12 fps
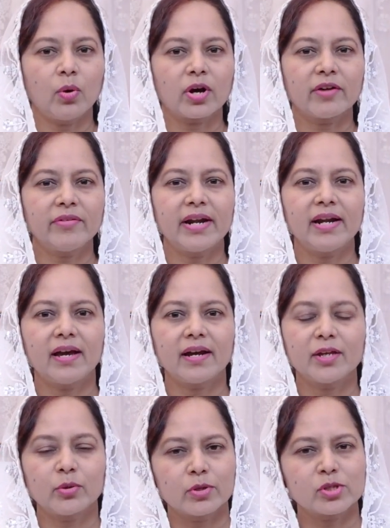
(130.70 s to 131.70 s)
ఒకవేళ
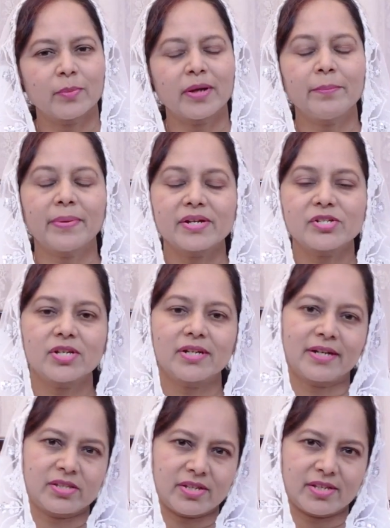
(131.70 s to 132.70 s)
ఈరోజు మనం
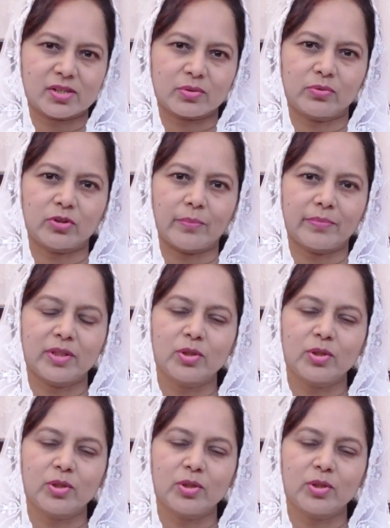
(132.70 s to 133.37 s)
పరిశీలన చేసుకుందాం